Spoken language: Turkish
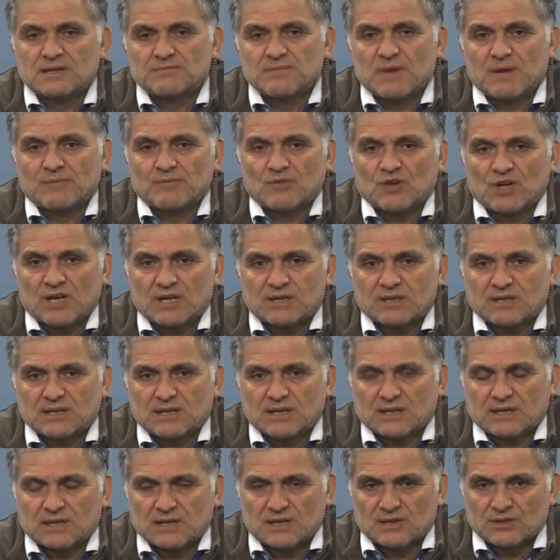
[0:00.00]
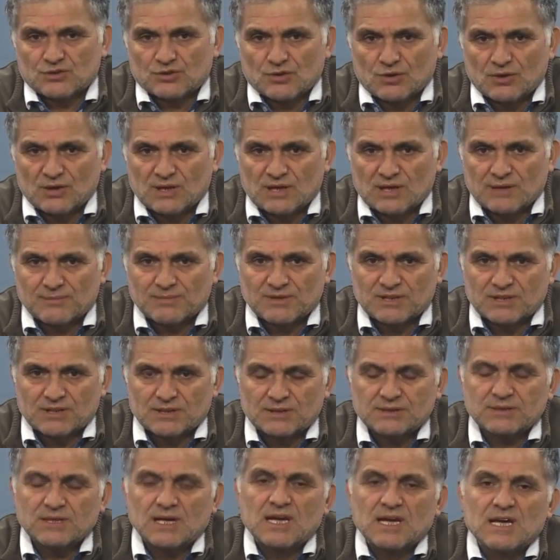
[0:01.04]
memnun ettiklerini
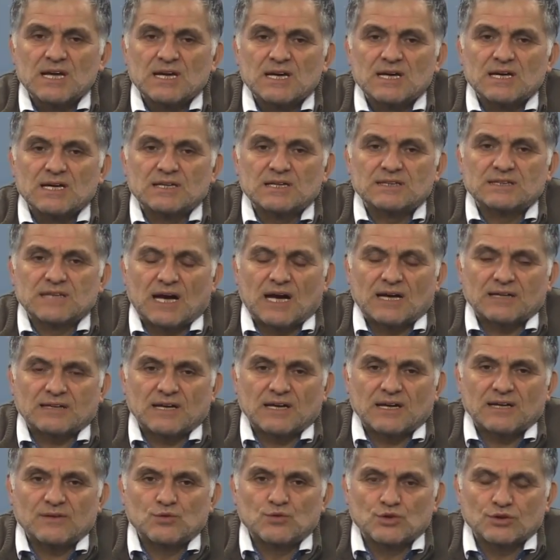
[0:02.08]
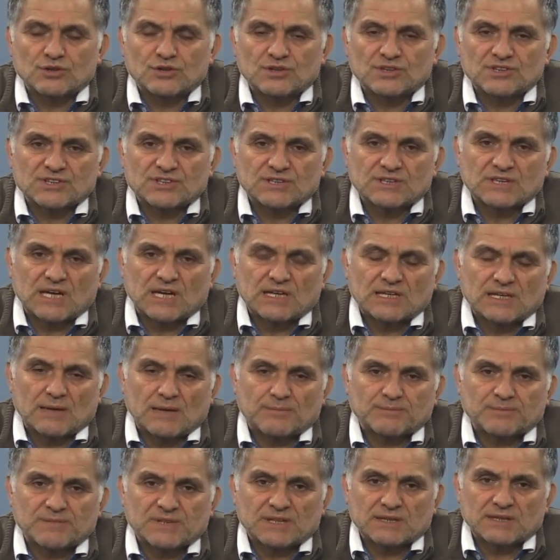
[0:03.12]
söyleyebiliriz. Zaten yurt dışından
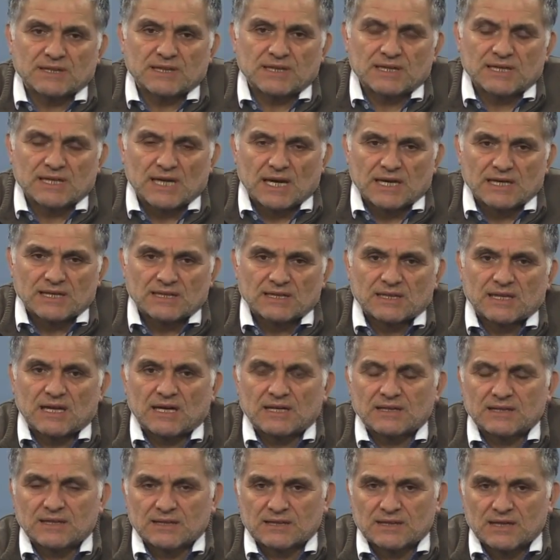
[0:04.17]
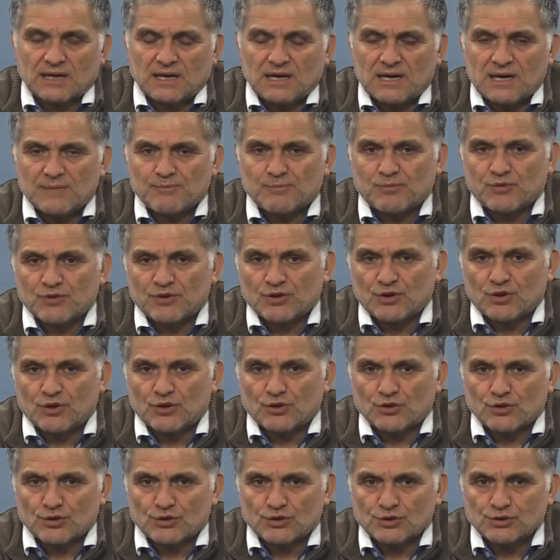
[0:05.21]
yaptıkları yayınlarda da hep bunu
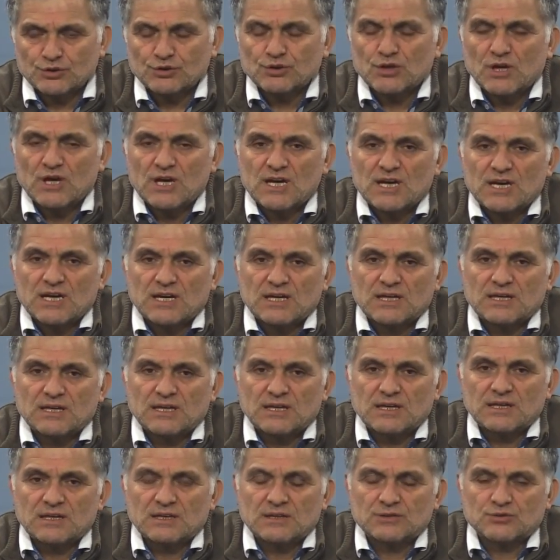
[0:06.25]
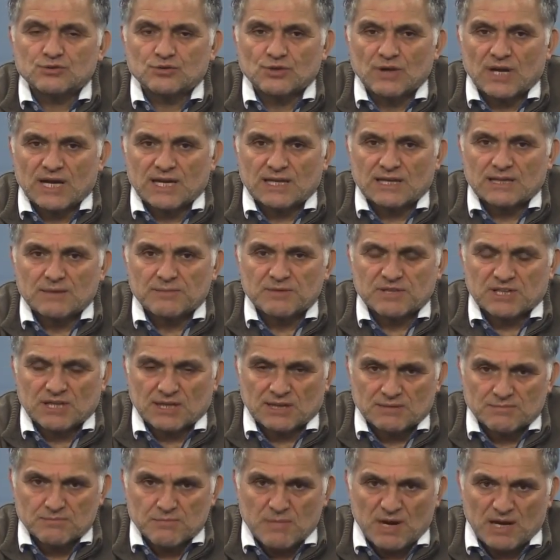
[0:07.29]
görüyoruz. Ee, sürekli bir
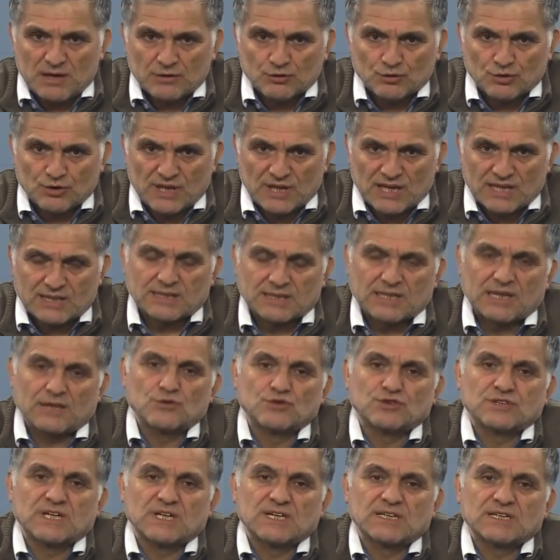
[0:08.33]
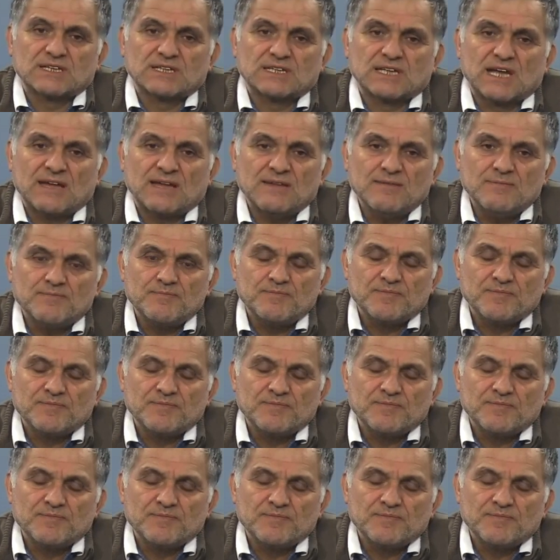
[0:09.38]
takım mağduriyetler üzerinden